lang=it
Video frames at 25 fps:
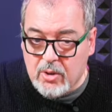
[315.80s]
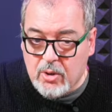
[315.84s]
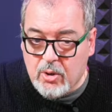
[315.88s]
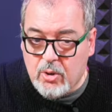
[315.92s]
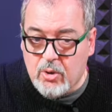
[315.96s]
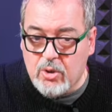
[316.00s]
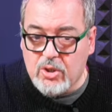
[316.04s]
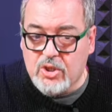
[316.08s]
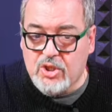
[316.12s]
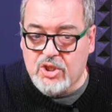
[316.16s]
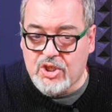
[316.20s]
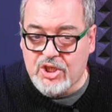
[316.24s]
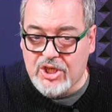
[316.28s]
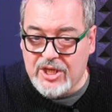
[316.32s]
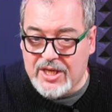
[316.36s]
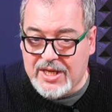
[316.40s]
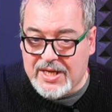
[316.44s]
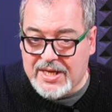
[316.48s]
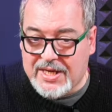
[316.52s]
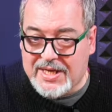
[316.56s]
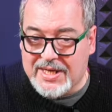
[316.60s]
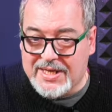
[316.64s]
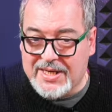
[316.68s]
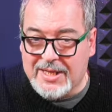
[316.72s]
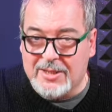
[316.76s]
Col
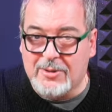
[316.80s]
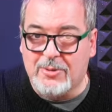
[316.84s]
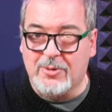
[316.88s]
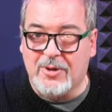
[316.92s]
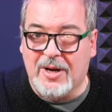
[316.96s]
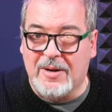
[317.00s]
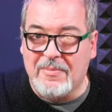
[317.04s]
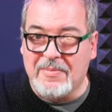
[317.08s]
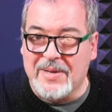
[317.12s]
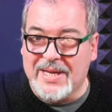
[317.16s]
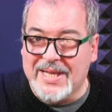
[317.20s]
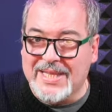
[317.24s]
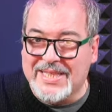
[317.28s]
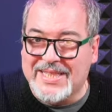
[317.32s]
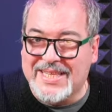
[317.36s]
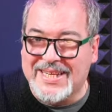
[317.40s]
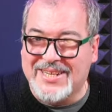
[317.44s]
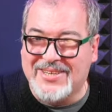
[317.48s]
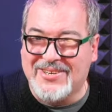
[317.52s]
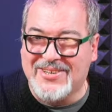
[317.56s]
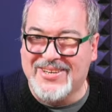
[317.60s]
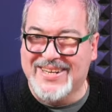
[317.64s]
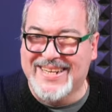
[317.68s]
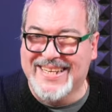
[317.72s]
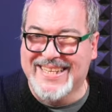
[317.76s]
chic naturalmente,
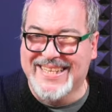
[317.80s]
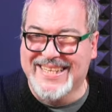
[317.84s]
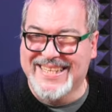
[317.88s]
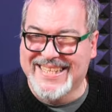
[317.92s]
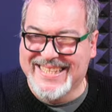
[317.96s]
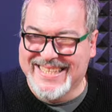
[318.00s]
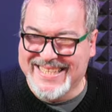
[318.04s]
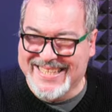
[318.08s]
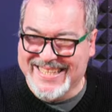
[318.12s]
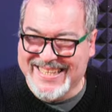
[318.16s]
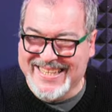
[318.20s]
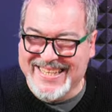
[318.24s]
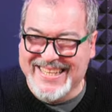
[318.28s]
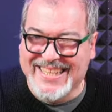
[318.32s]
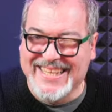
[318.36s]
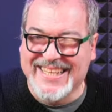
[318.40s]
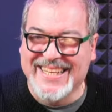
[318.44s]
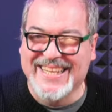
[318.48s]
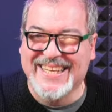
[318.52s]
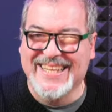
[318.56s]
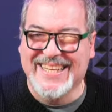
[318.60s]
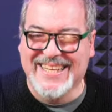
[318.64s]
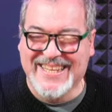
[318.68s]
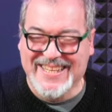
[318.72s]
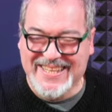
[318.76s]
col
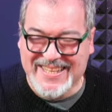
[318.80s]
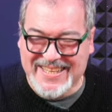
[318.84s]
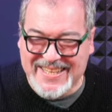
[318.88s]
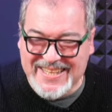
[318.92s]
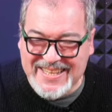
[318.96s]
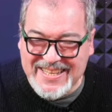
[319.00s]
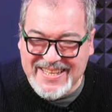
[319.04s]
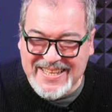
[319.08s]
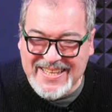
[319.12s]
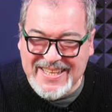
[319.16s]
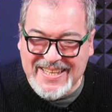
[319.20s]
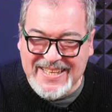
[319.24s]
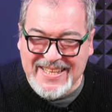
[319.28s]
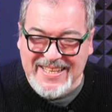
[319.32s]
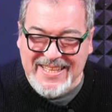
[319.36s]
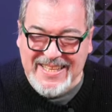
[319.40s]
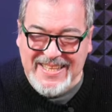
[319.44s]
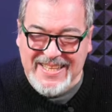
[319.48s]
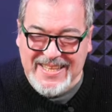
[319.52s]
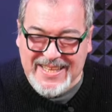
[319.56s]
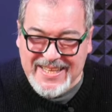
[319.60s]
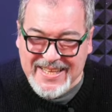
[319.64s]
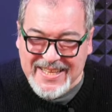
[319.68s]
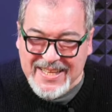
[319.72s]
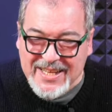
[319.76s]

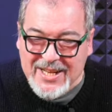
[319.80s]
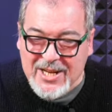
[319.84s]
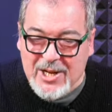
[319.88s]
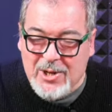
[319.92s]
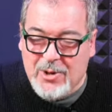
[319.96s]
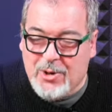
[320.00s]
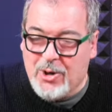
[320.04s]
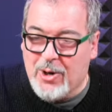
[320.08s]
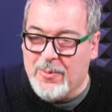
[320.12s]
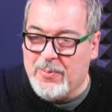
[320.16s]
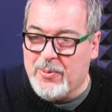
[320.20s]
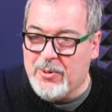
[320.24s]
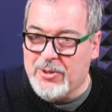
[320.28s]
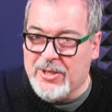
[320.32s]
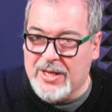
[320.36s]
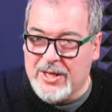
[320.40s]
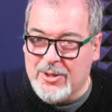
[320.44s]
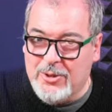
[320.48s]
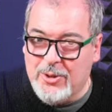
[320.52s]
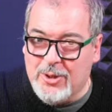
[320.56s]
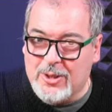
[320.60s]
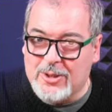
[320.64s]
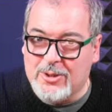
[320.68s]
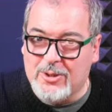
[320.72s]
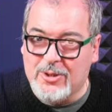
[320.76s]
il colpo del
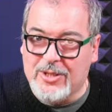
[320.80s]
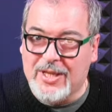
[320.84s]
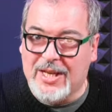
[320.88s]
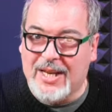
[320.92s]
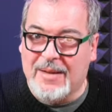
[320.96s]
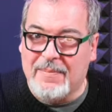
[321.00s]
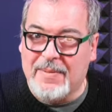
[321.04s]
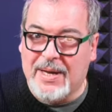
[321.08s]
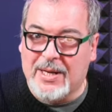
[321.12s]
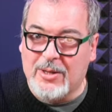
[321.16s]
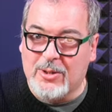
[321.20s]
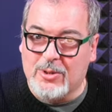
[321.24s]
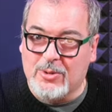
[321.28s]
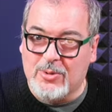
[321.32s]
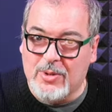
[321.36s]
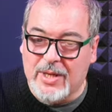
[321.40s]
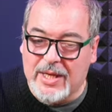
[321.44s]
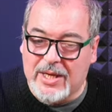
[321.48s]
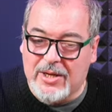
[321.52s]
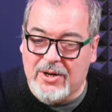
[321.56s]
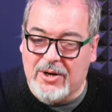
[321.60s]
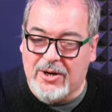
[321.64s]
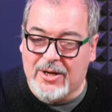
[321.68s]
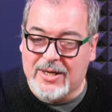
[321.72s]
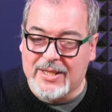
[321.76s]
dorso della mano sulle
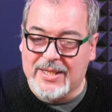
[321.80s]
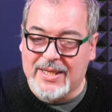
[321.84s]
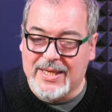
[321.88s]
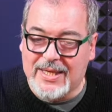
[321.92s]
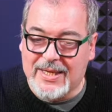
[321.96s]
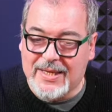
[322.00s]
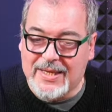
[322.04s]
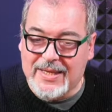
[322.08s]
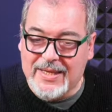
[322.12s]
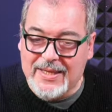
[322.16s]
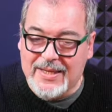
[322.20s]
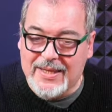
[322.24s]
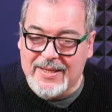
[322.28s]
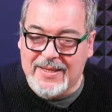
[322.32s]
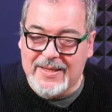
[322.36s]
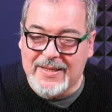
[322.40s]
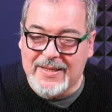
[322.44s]
corde.